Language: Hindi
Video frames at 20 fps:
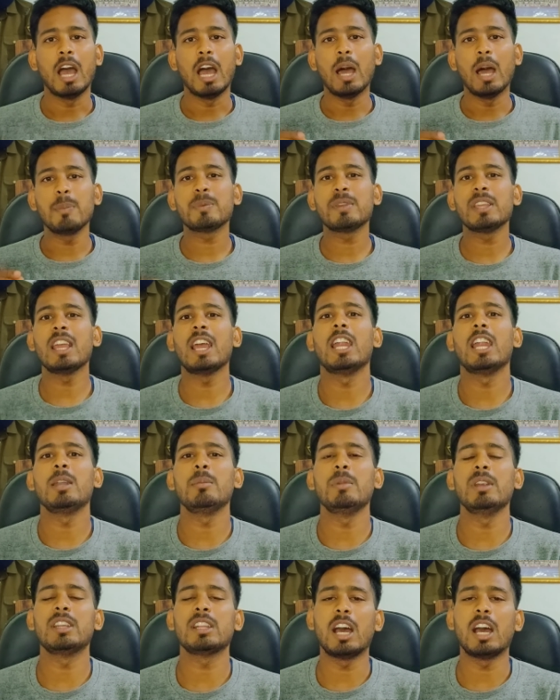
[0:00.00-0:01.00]
आपके
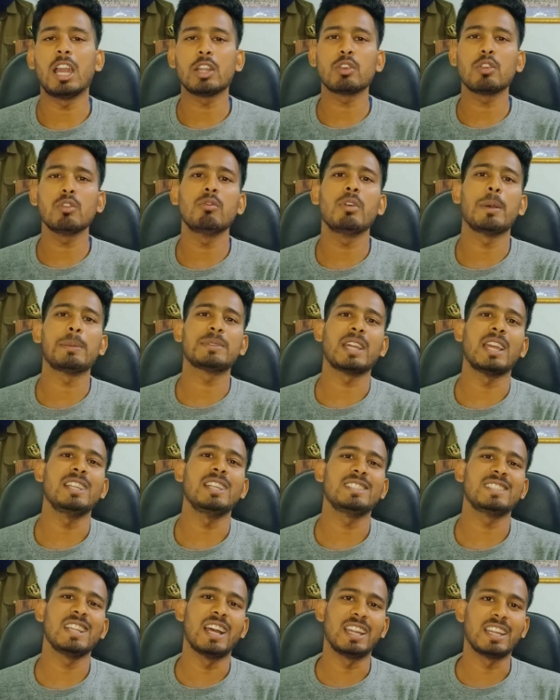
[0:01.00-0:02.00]
एडमिट कार्ड को
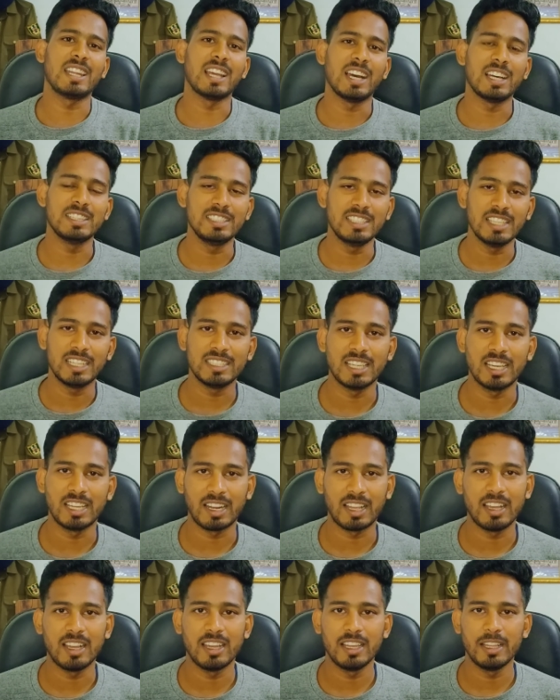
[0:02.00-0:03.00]
वेबसाइट से हटा दिया जा
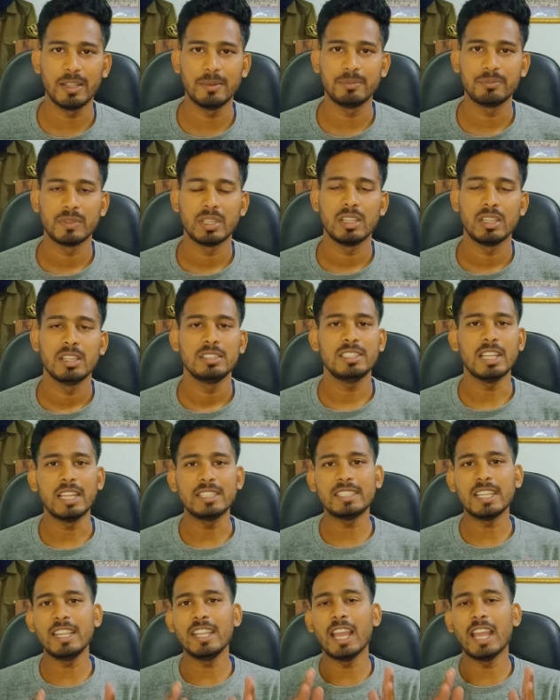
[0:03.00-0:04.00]
रहा है
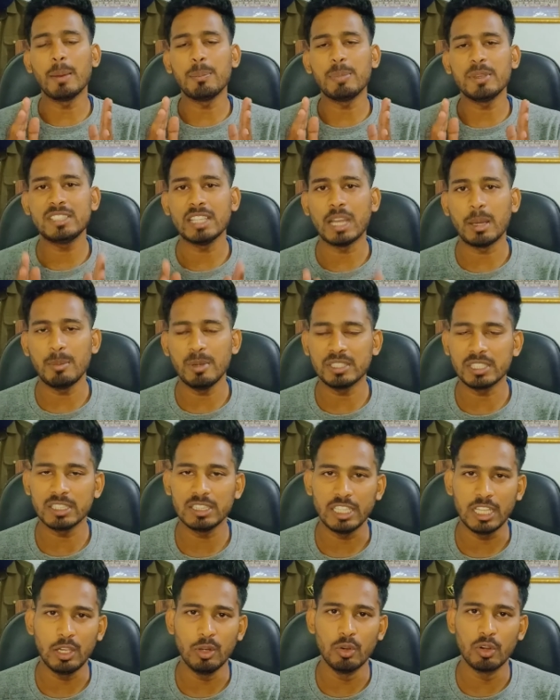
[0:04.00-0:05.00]
जैसे ही आप एग्जामिनेशन
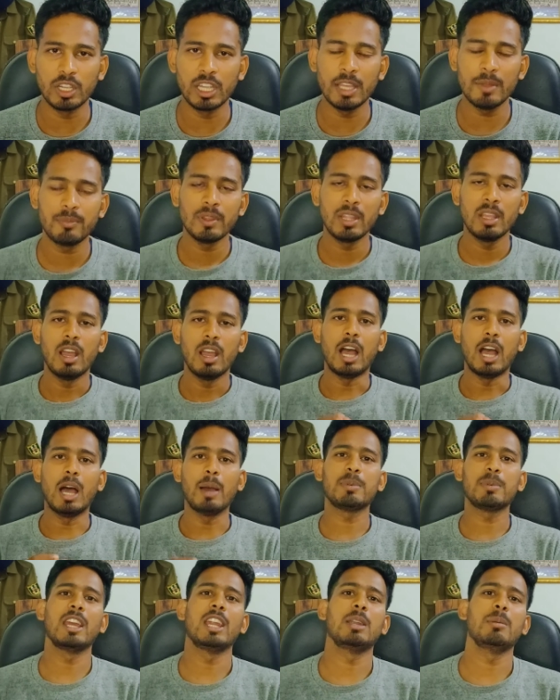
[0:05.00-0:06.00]
दे लोगे
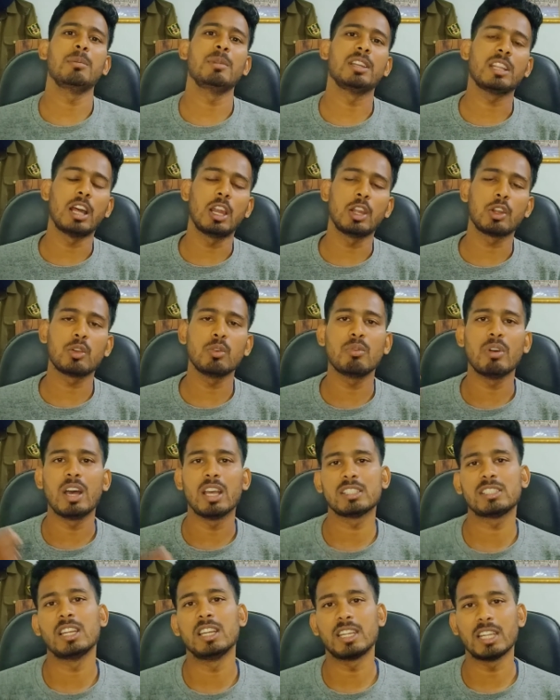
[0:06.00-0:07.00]
आपके एडमिट कार्ड को
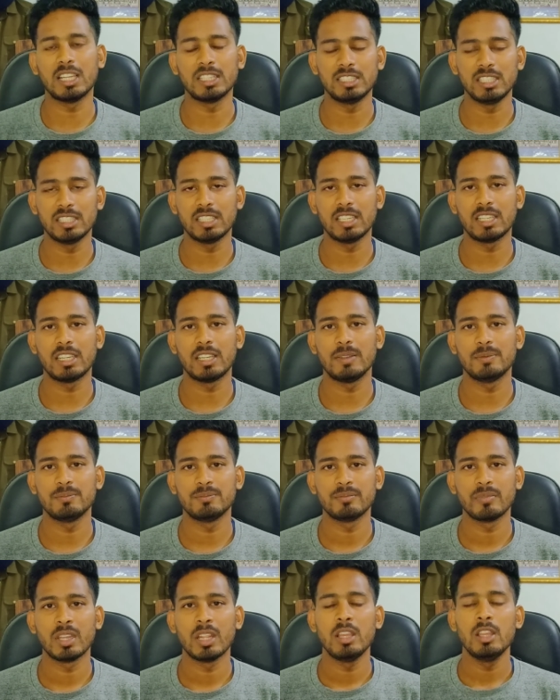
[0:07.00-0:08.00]
वहां से हटा दिया जा रहा है
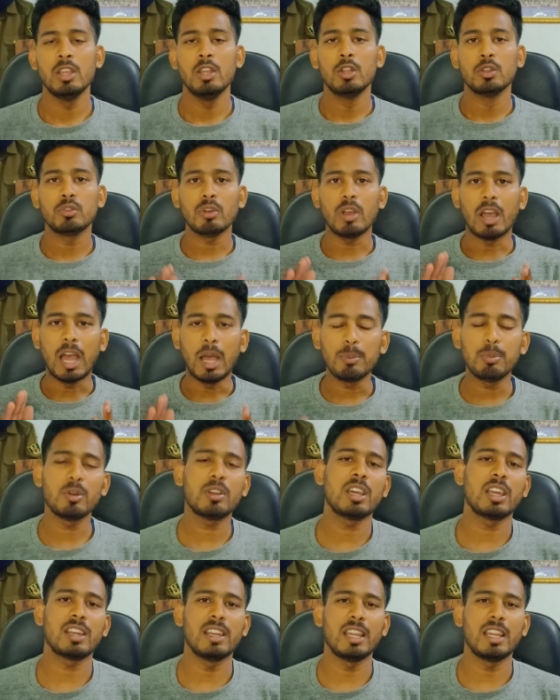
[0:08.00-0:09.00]
तो आपको
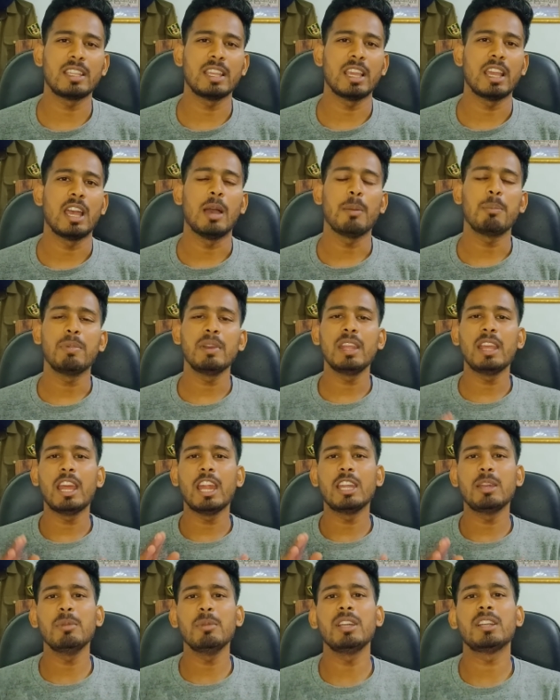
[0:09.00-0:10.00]
करना क्या है अपने
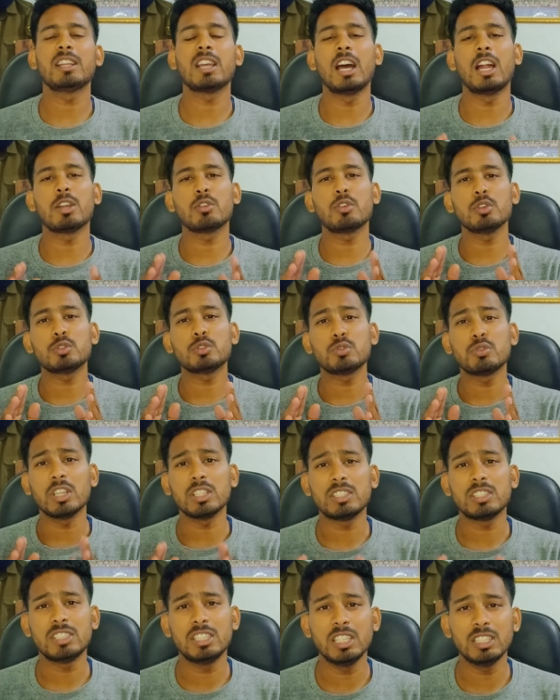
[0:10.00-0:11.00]
एडमिट कार्ड को
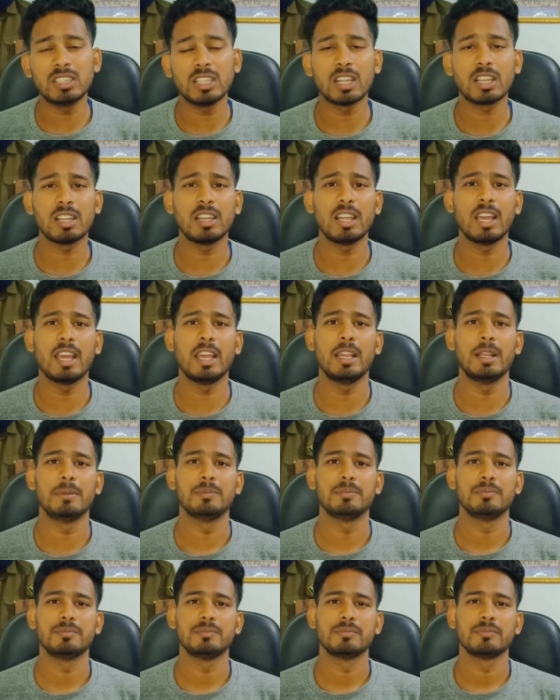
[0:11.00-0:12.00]
सुरक्षित रखना है
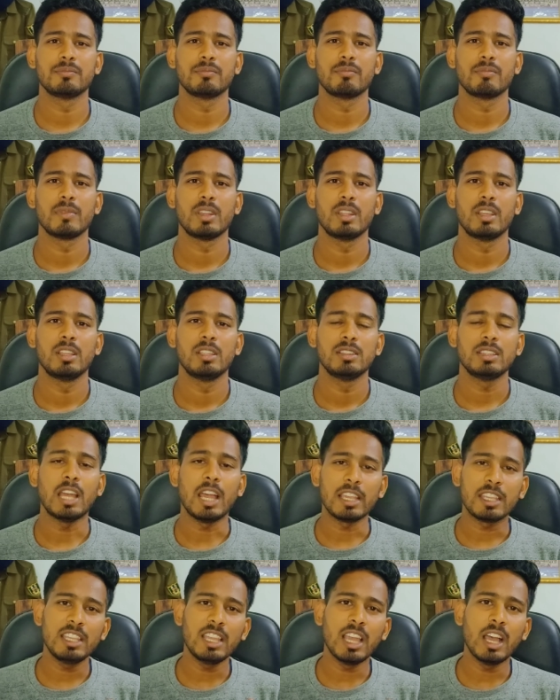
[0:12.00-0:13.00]

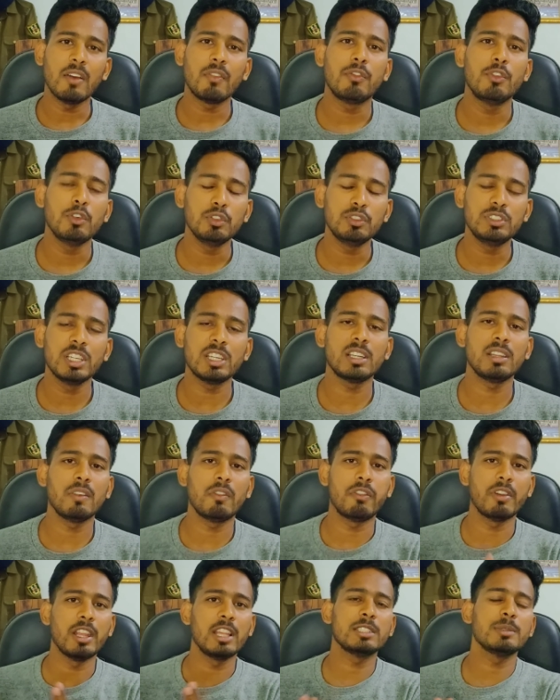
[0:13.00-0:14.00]
ताकि आप फ्यूचर
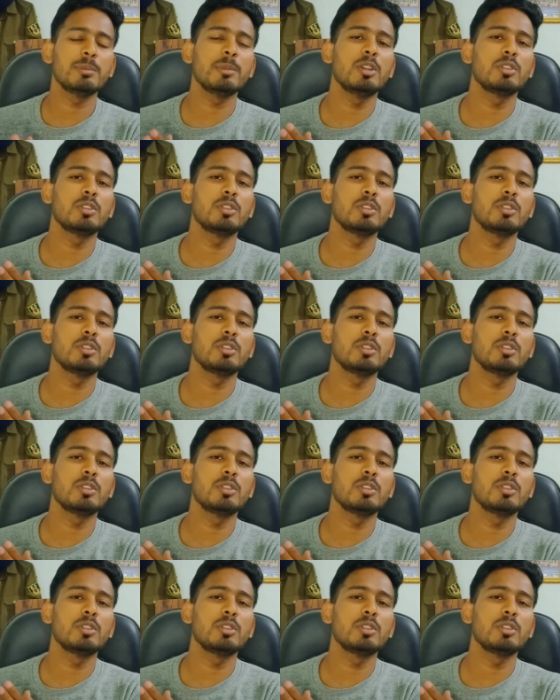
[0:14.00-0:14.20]
रेफरेंस में